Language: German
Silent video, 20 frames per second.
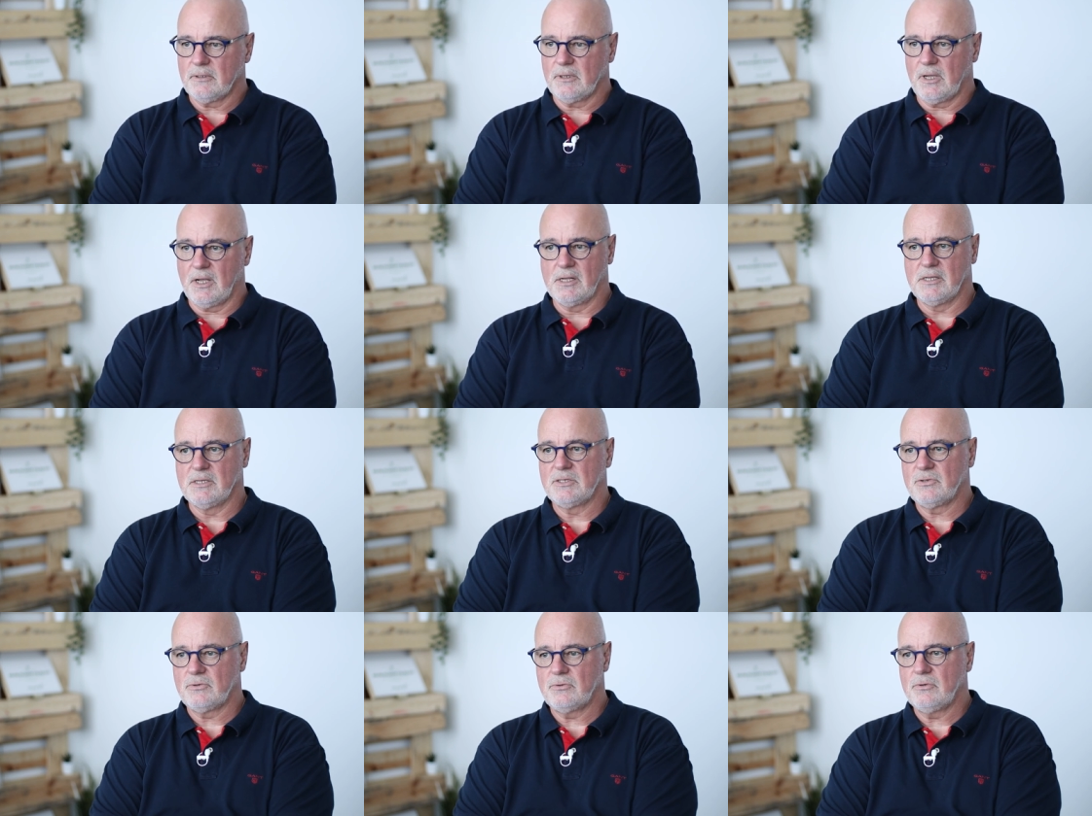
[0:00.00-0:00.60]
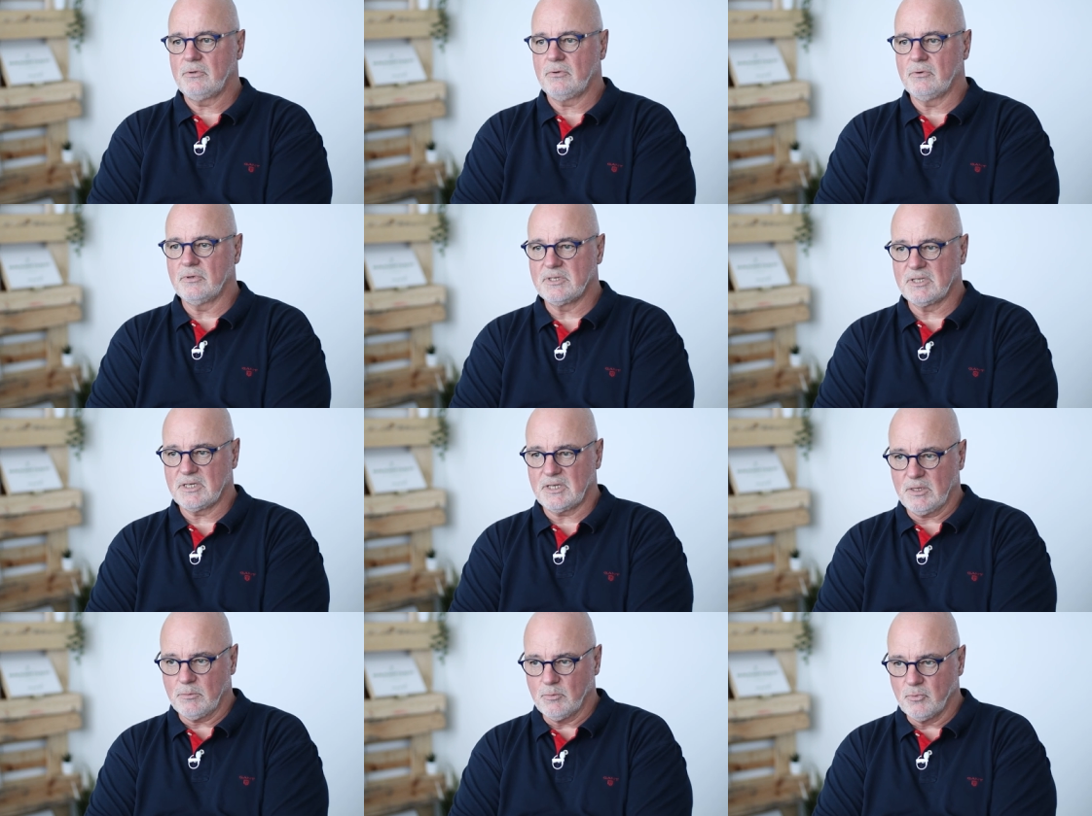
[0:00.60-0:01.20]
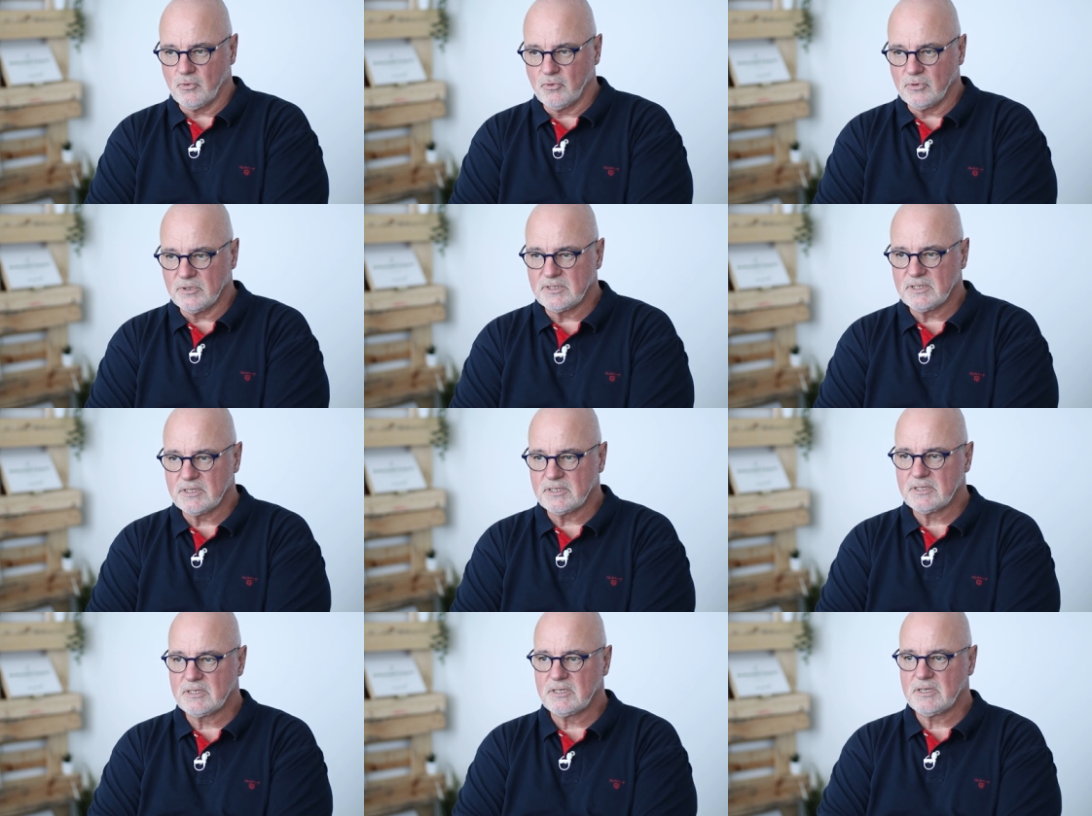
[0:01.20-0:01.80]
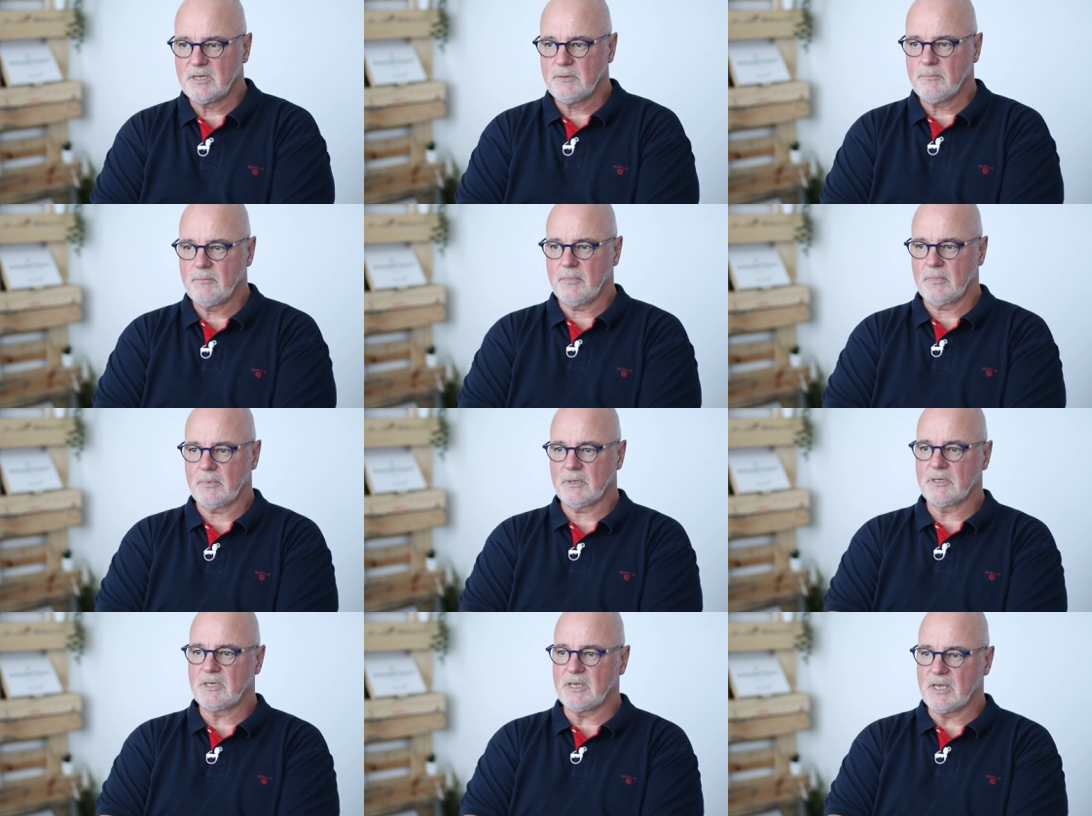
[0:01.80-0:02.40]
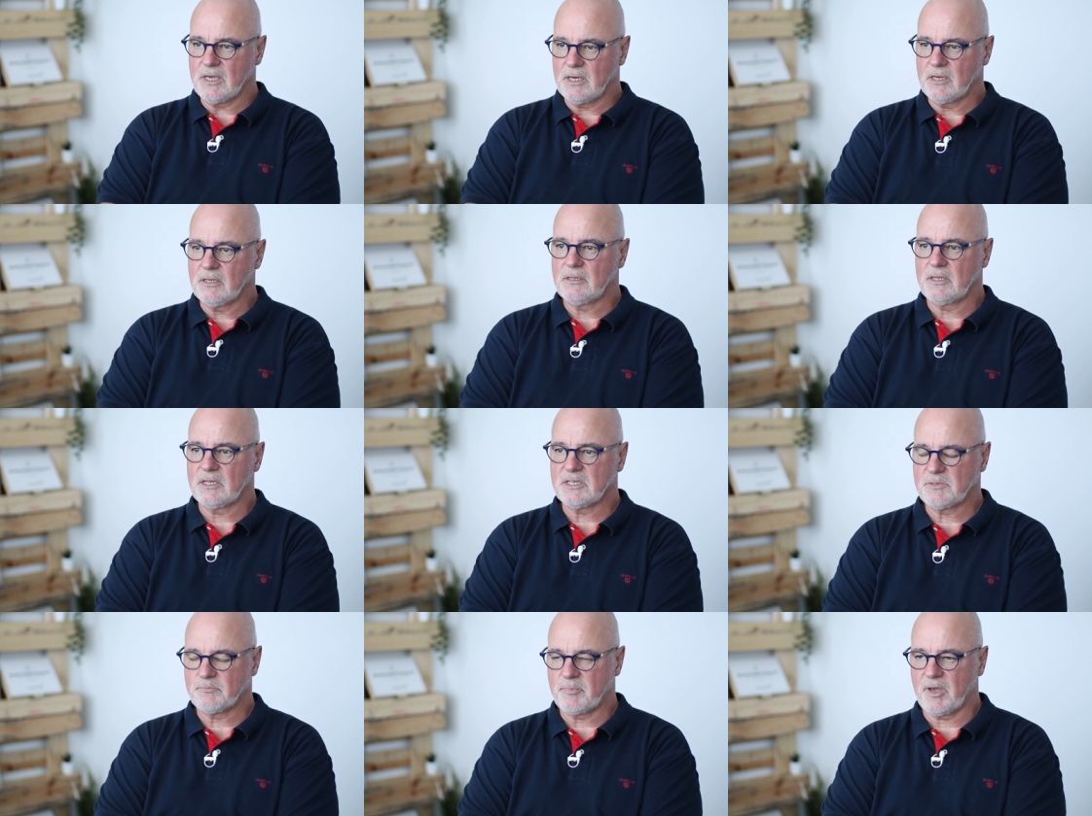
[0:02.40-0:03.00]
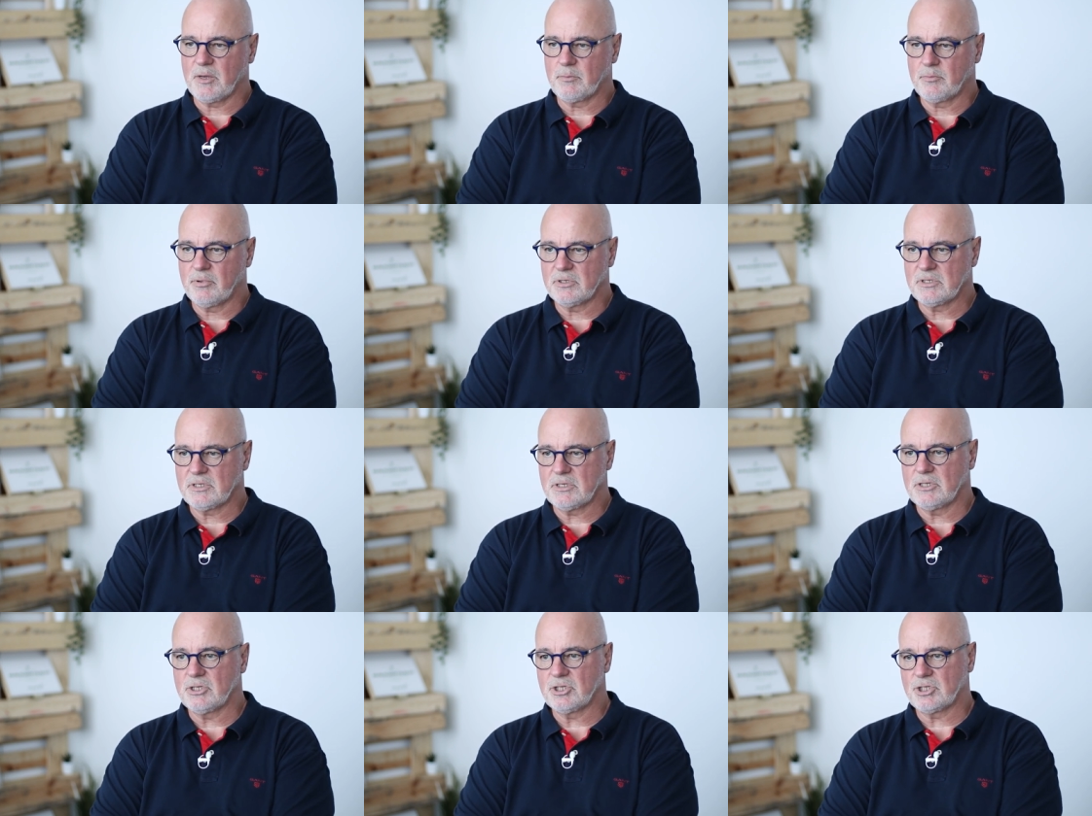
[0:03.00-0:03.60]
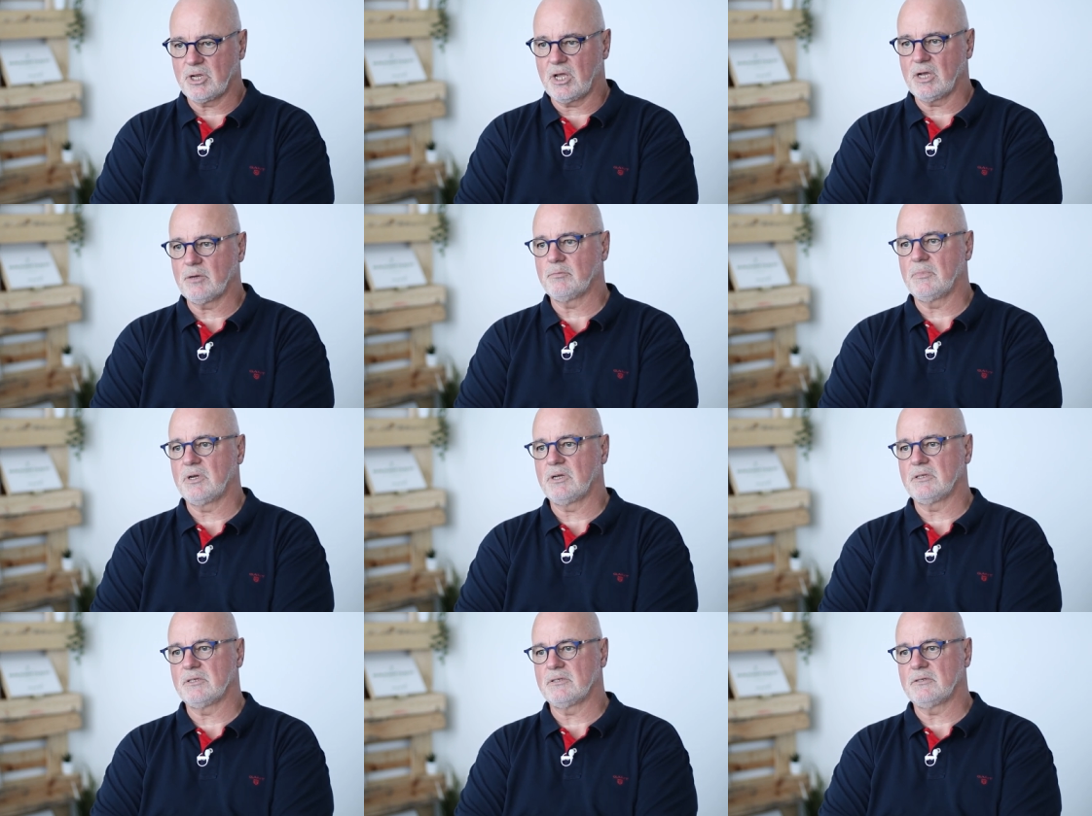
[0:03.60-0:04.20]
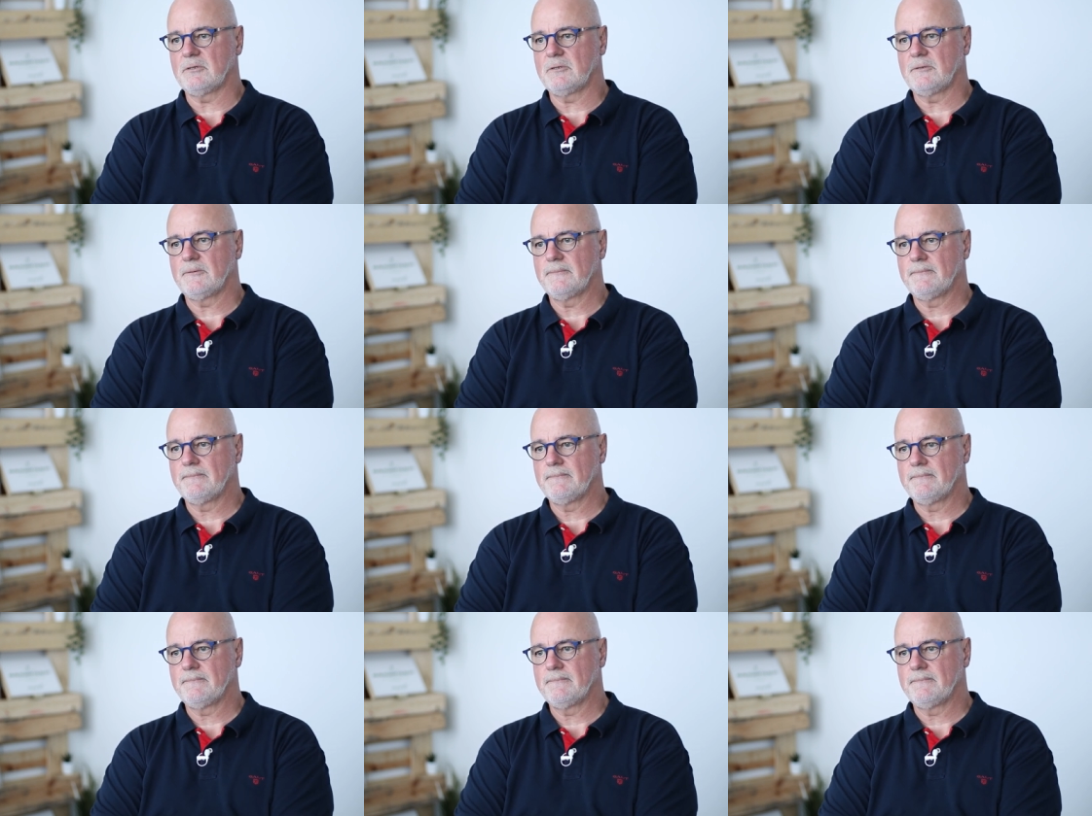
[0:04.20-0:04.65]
also unser Immunsystem gegen das Spike-Protein stark machen soll.